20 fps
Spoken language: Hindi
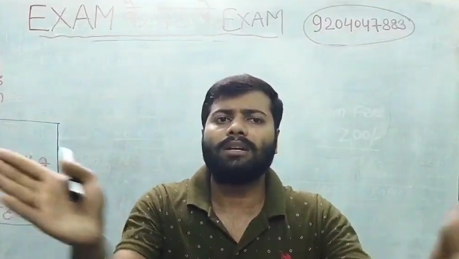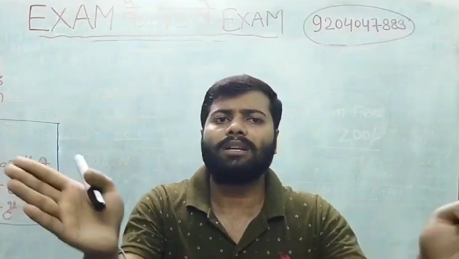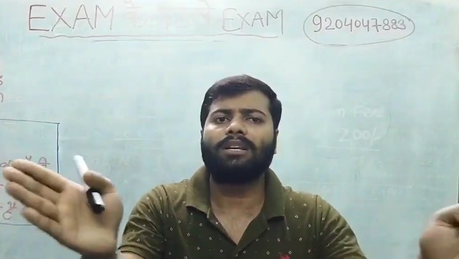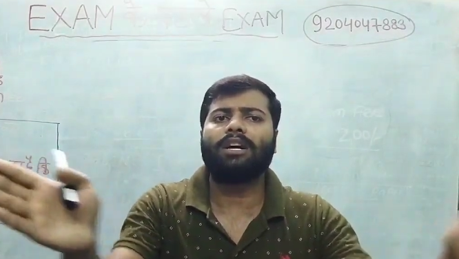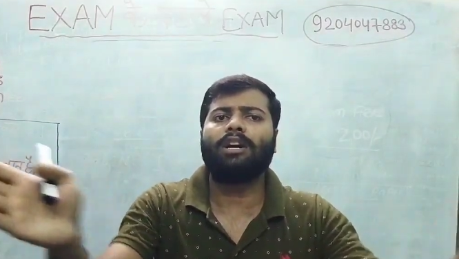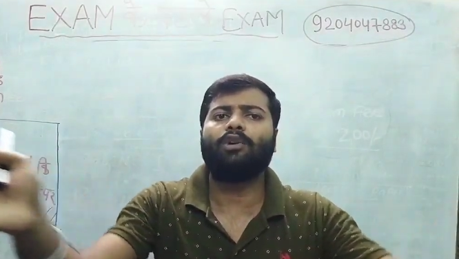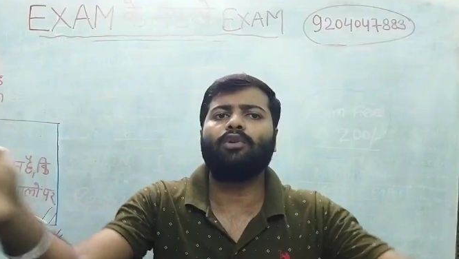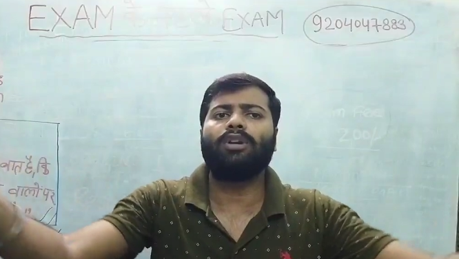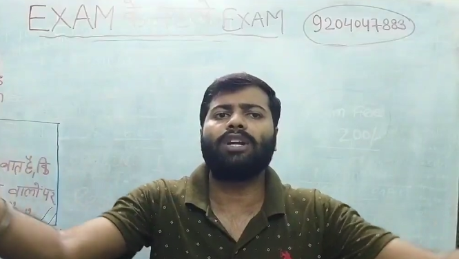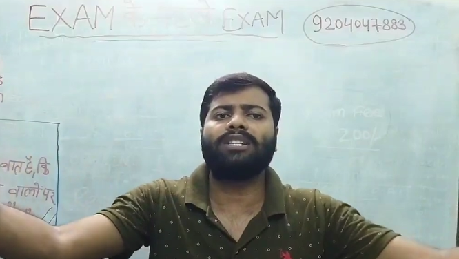
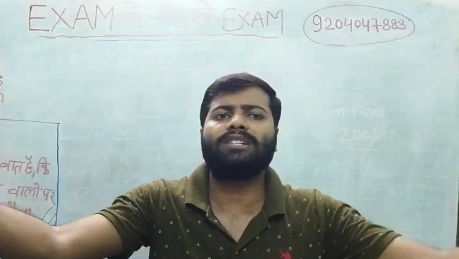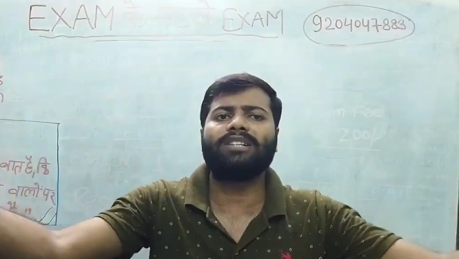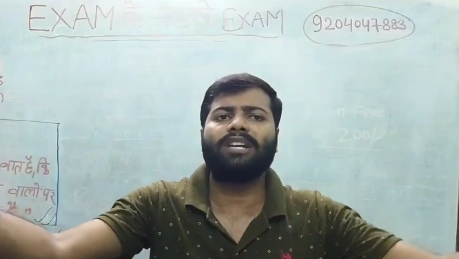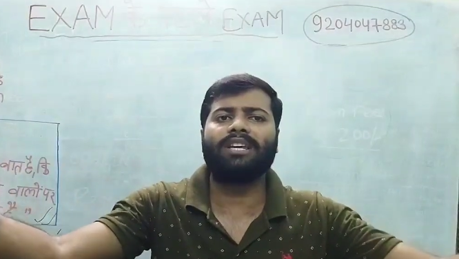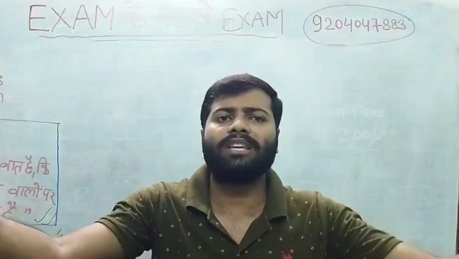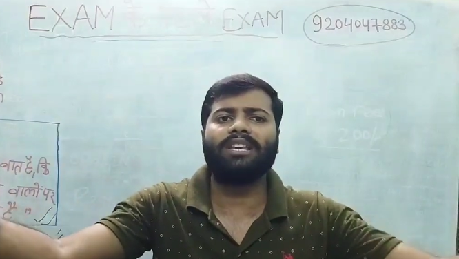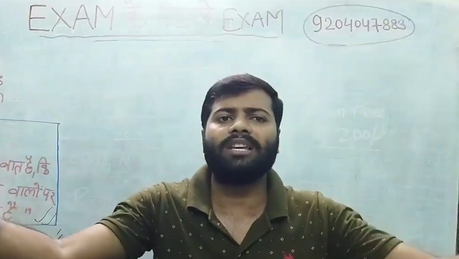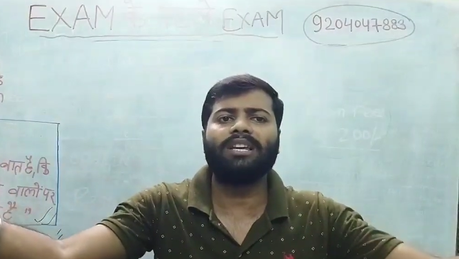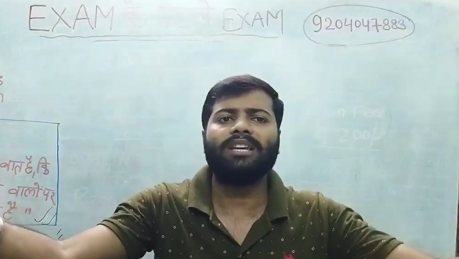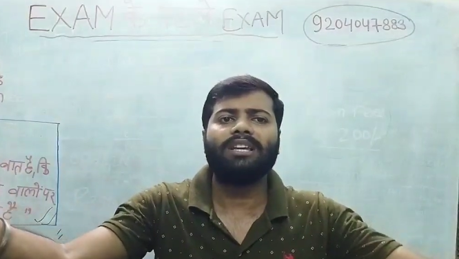क्या होना
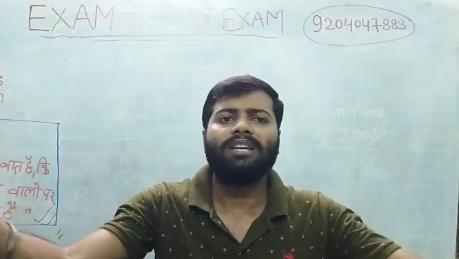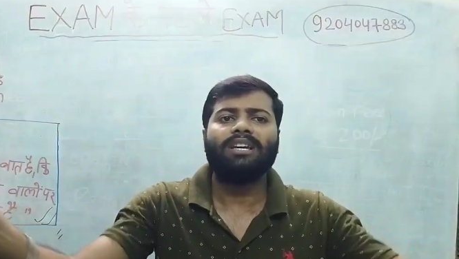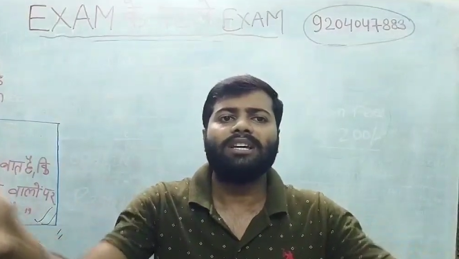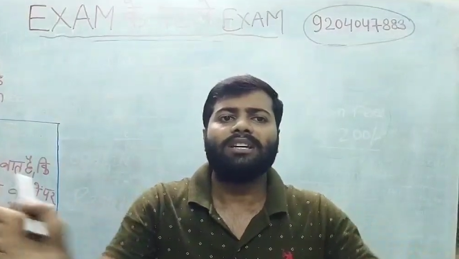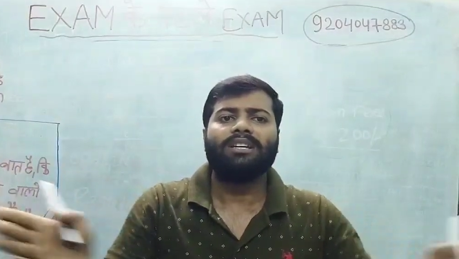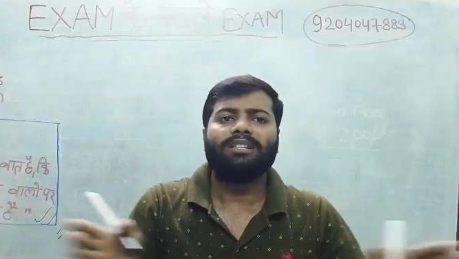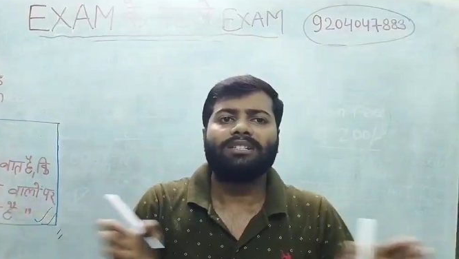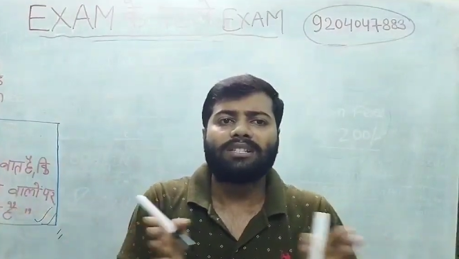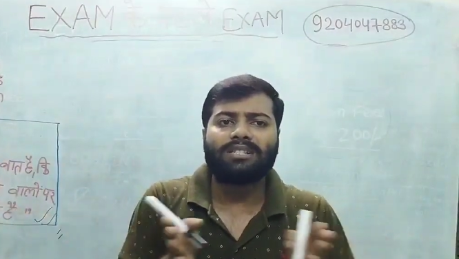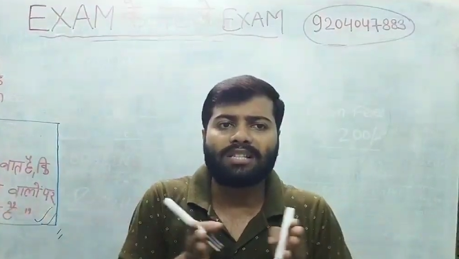चाहिए
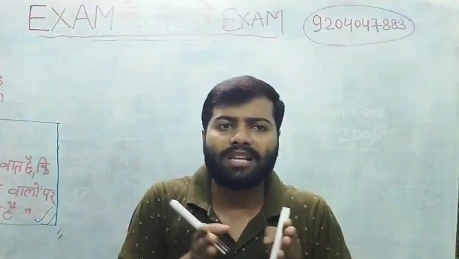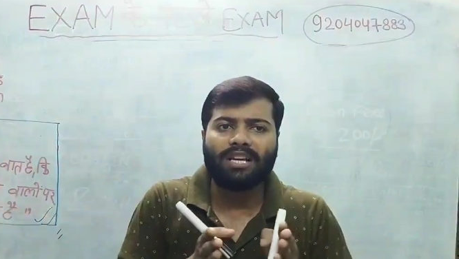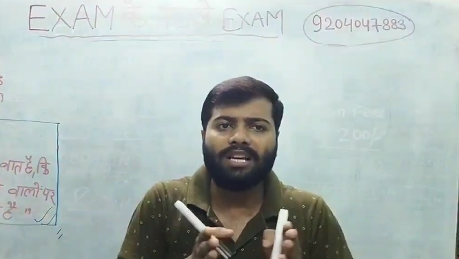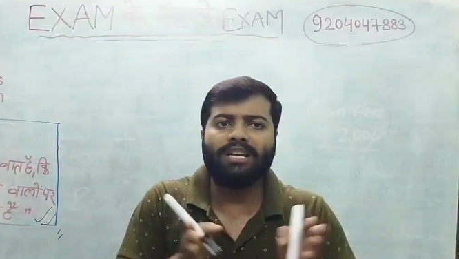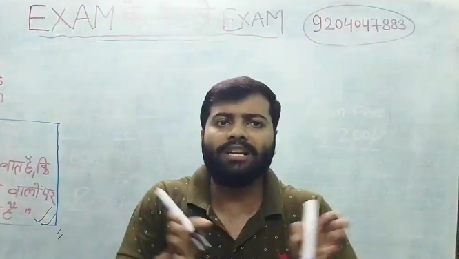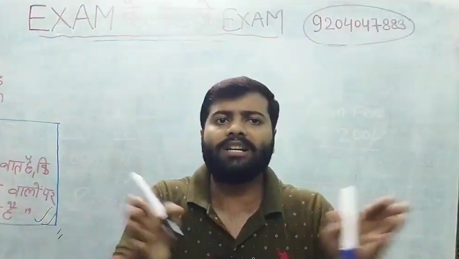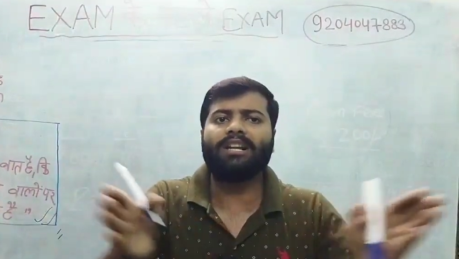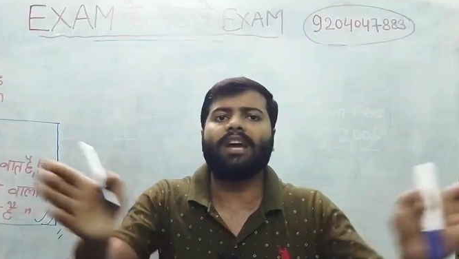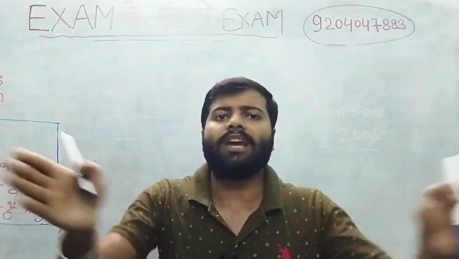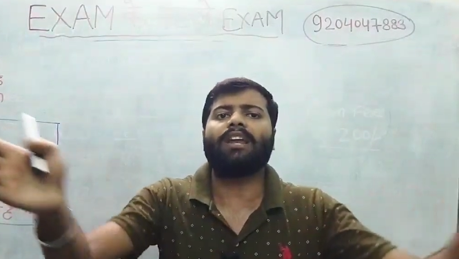
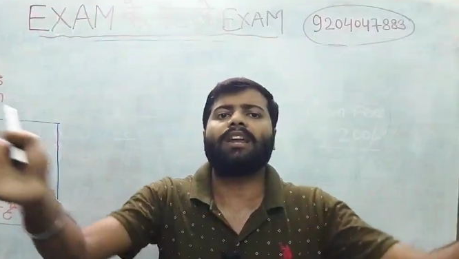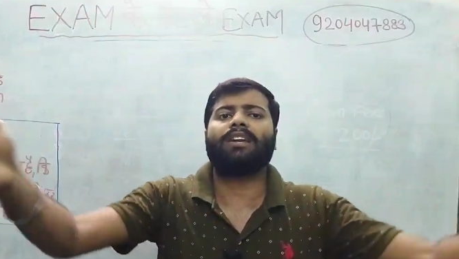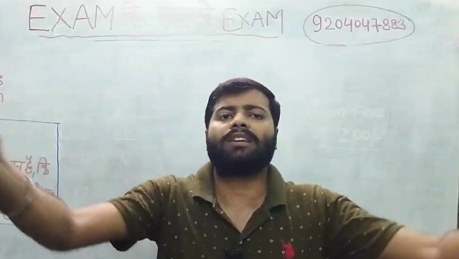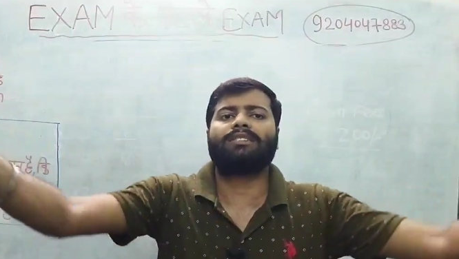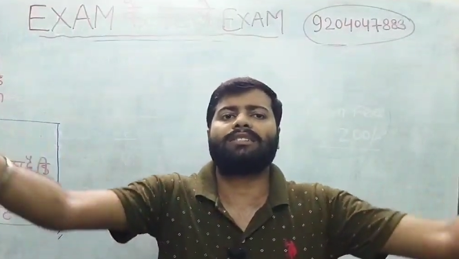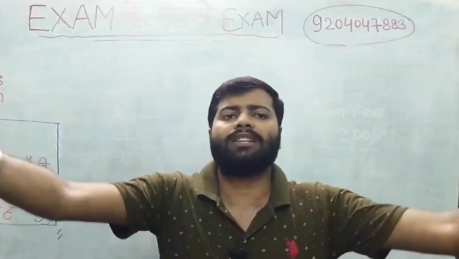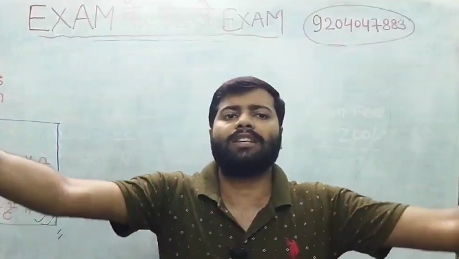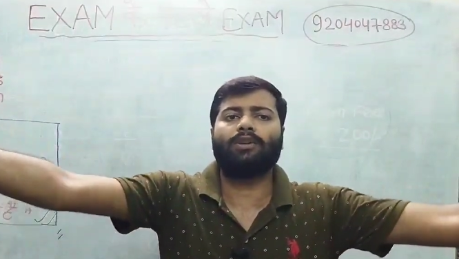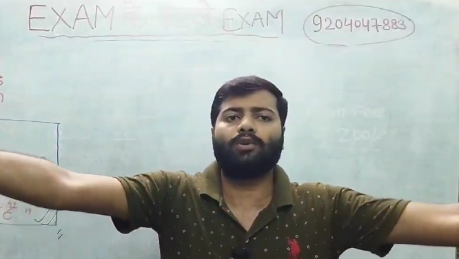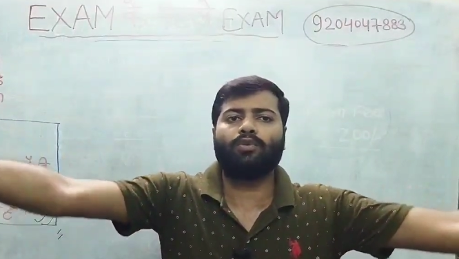सही
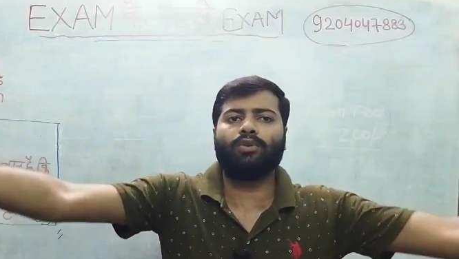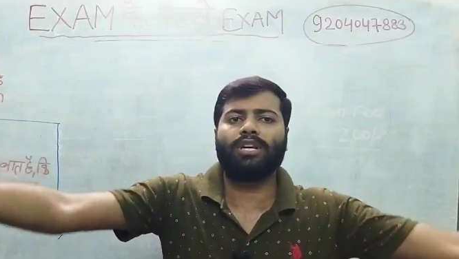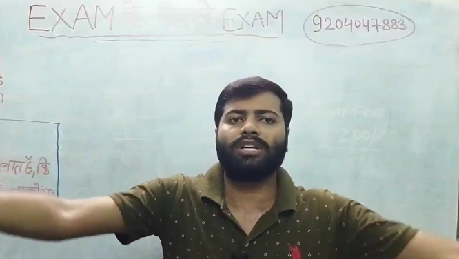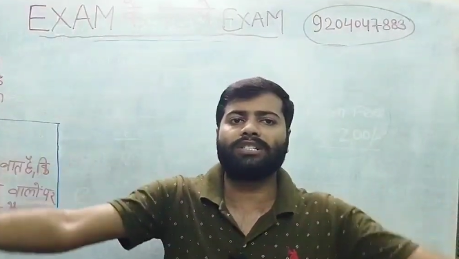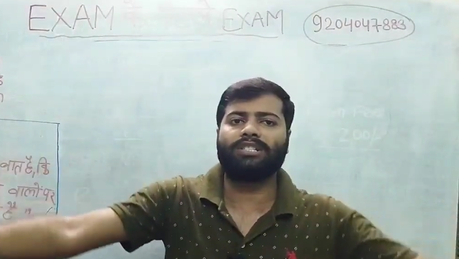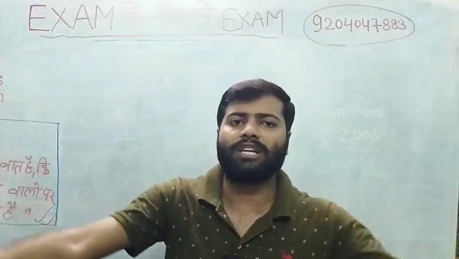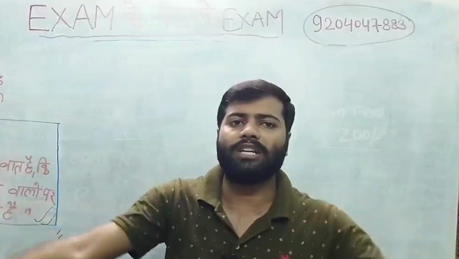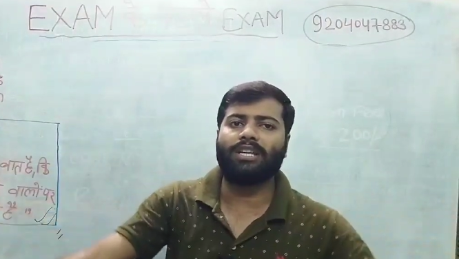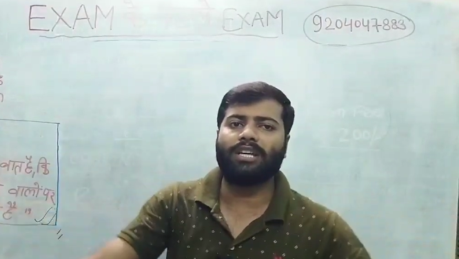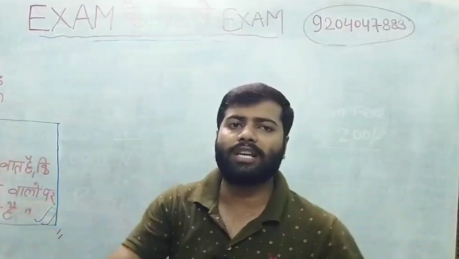डायरेक्शन होना
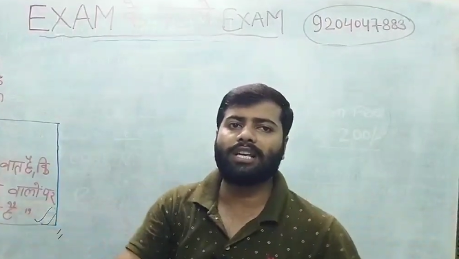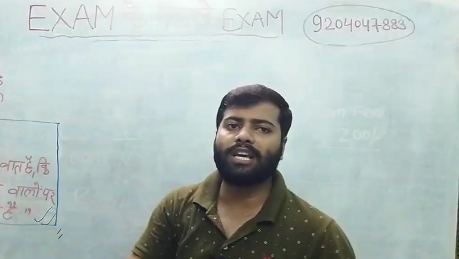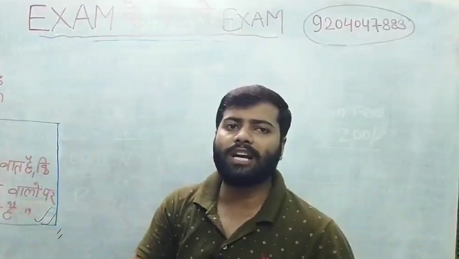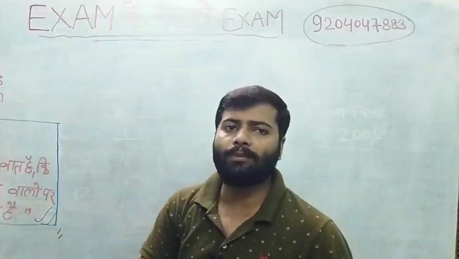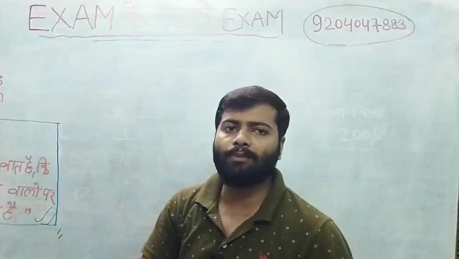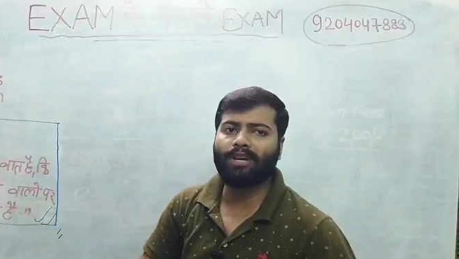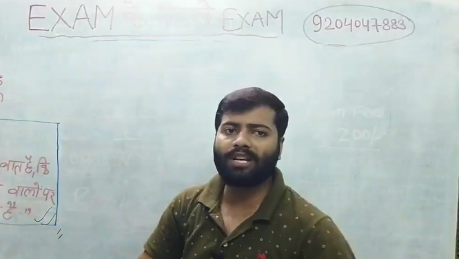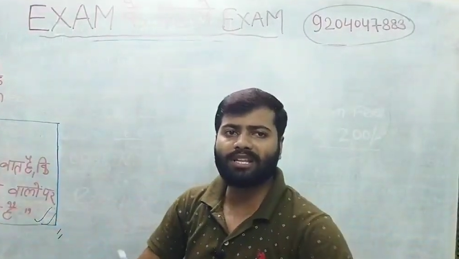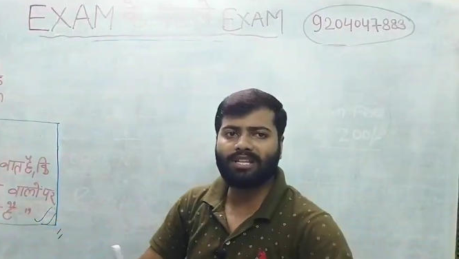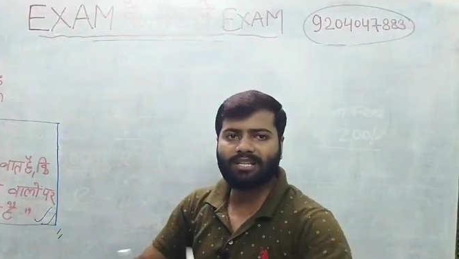चाहिए कि
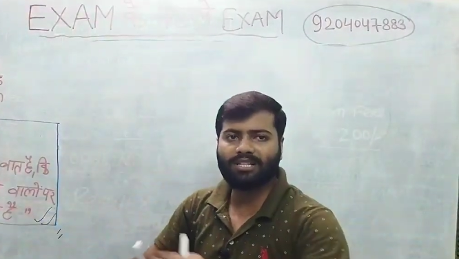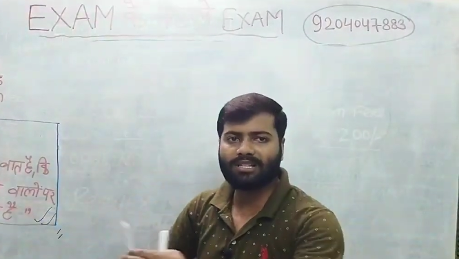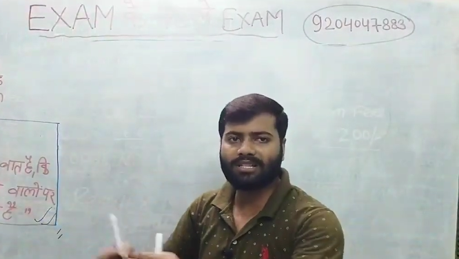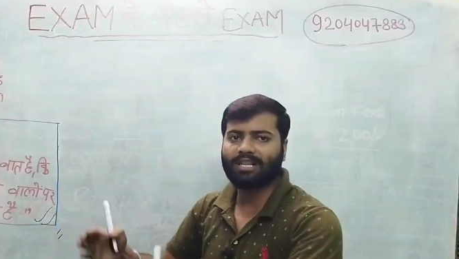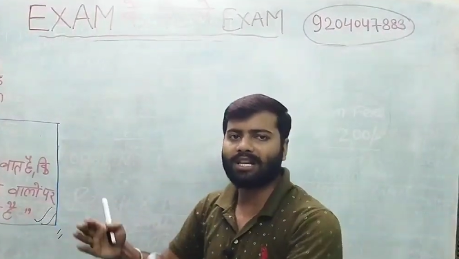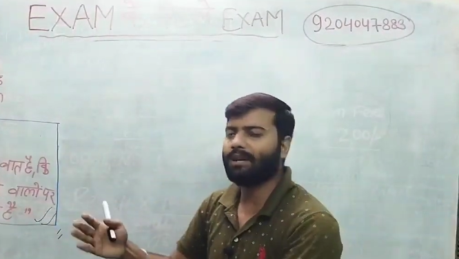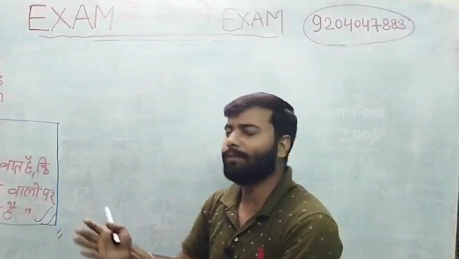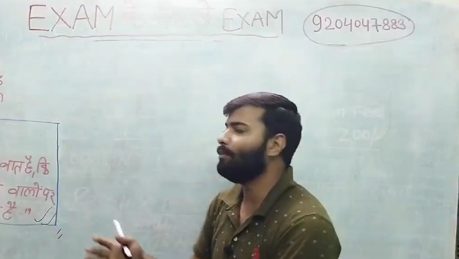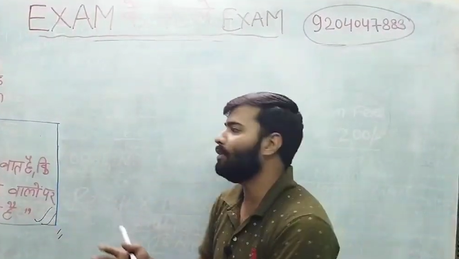हमें किस तरह